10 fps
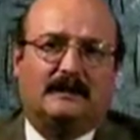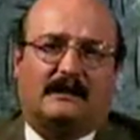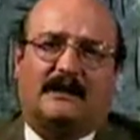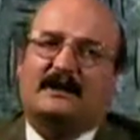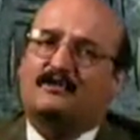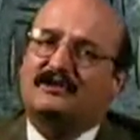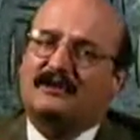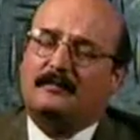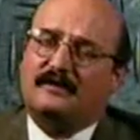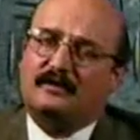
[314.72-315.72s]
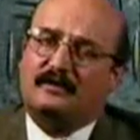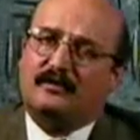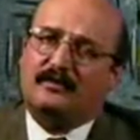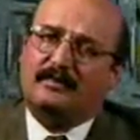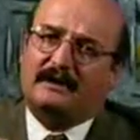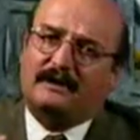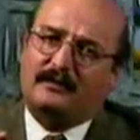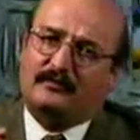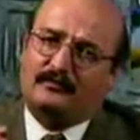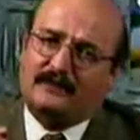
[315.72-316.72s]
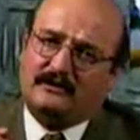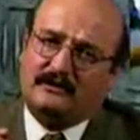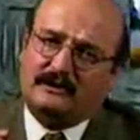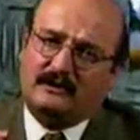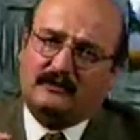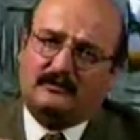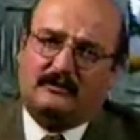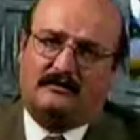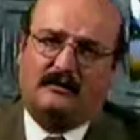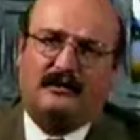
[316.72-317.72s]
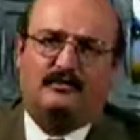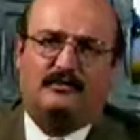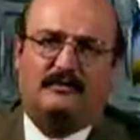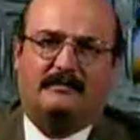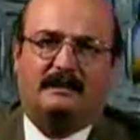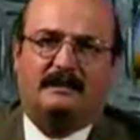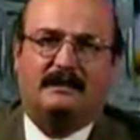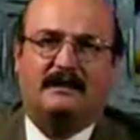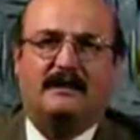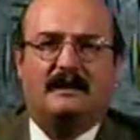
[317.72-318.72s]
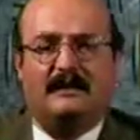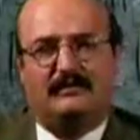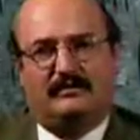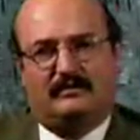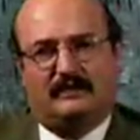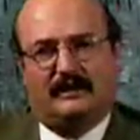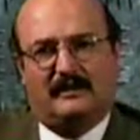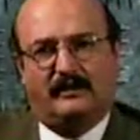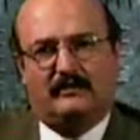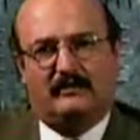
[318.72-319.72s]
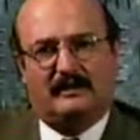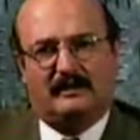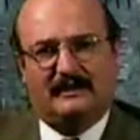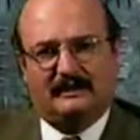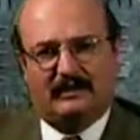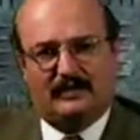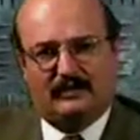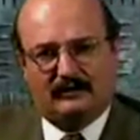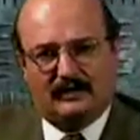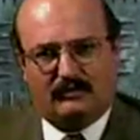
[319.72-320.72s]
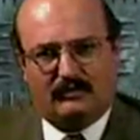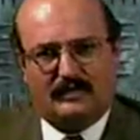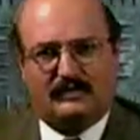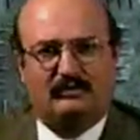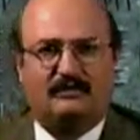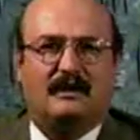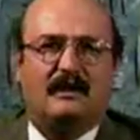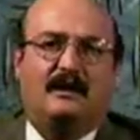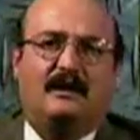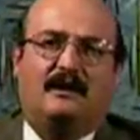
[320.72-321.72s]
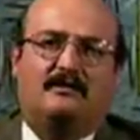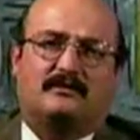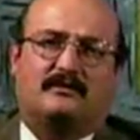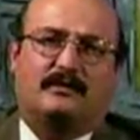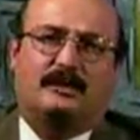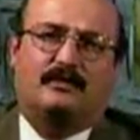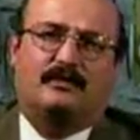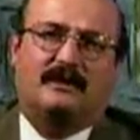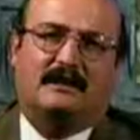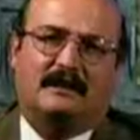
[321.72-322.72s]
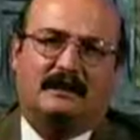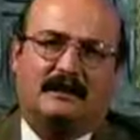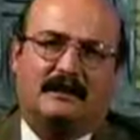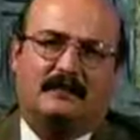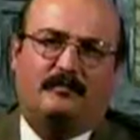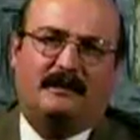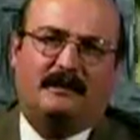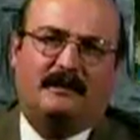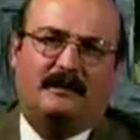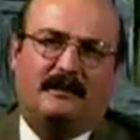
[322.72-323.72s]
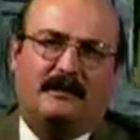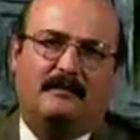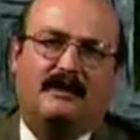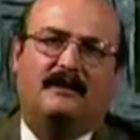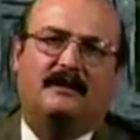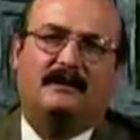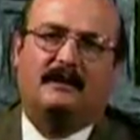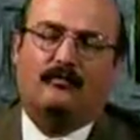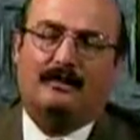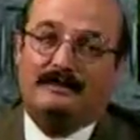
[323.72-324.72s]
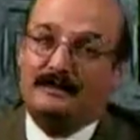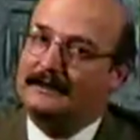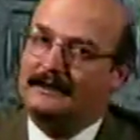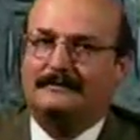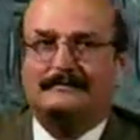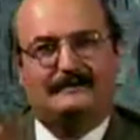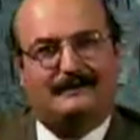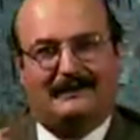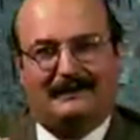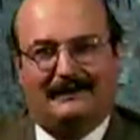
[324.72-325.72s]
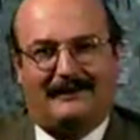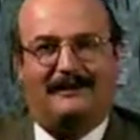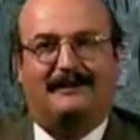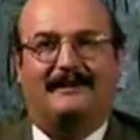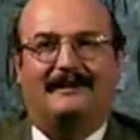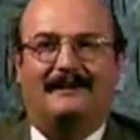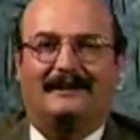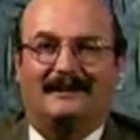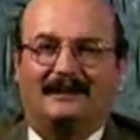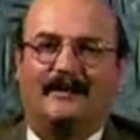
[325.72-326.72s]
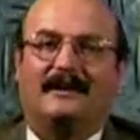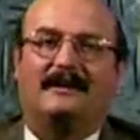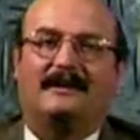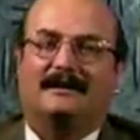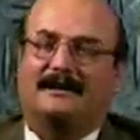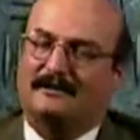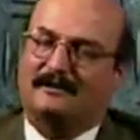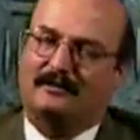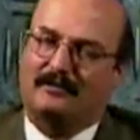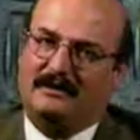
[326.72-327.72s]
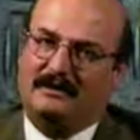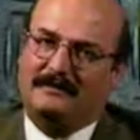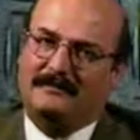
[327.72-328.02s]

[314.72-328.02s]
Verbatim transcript: Requerimos ser capaces de compartir información entre nuestros equipos de venta, nuestros equipos administrativos de contratos y nuestros equipos de entrega independientemente de cuál sea la región latinoamericana en la que se encuentra